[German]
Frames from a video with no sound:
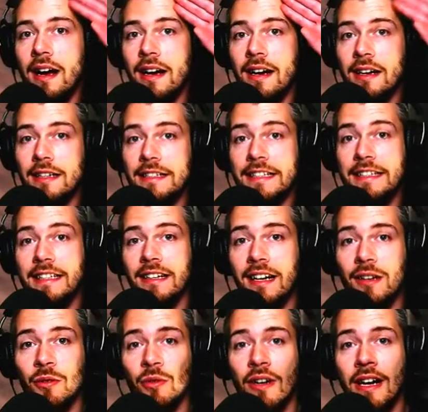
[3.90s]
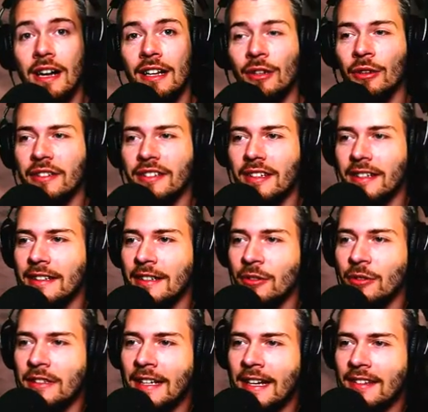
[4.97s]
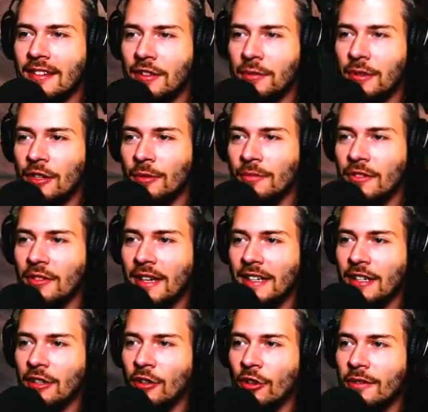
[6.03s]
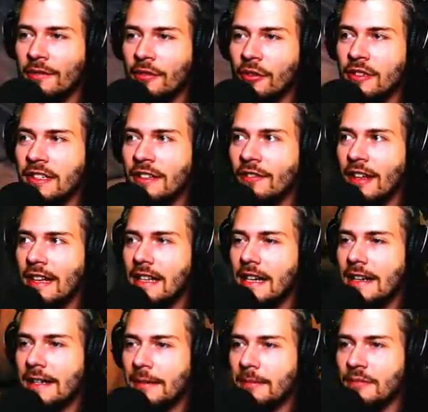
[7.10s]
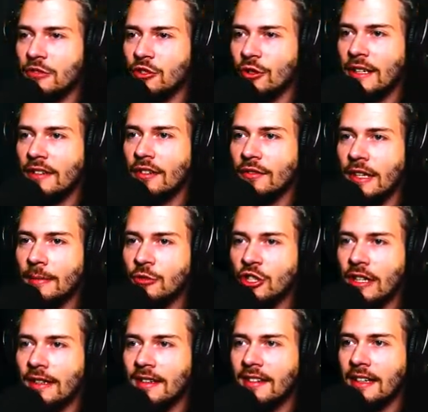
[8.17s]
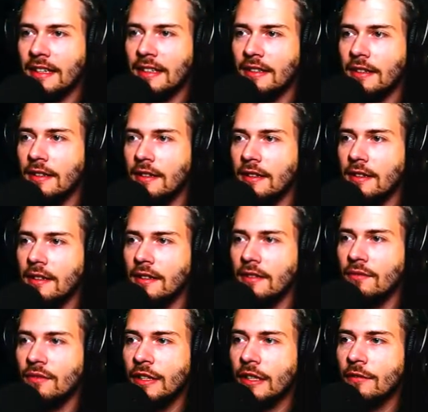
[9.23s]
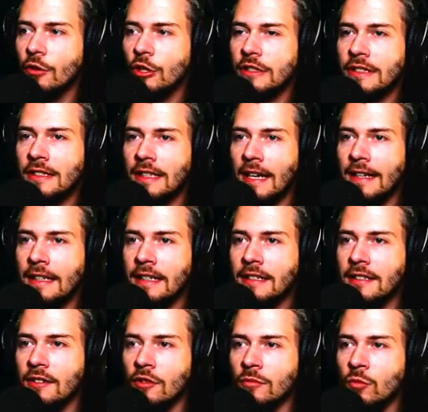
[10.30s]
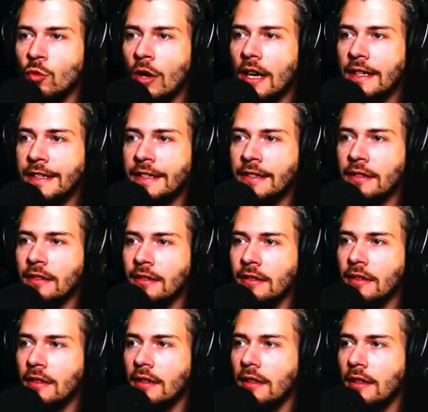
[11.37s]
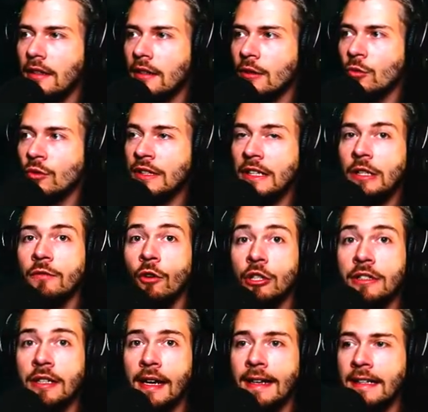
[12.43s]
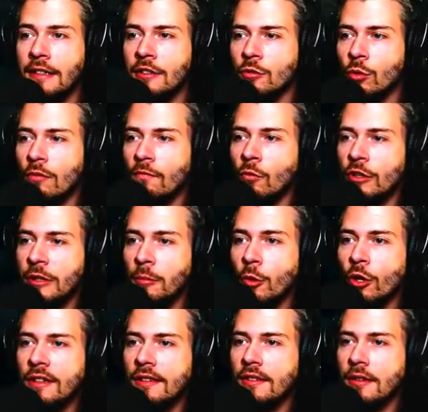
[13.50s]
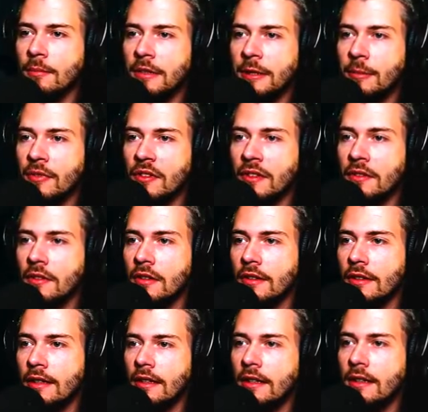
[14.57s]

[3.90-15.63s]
Ali, hallo, hallöchen und herzlich willkommen zu einer neuen Folge Valheim. Schön, dass ihr wieder am Start seid. Wir wollten eigentlich zum Uralten und ich wollte eigentlich gucken, wo die Mörlis geblieben sind.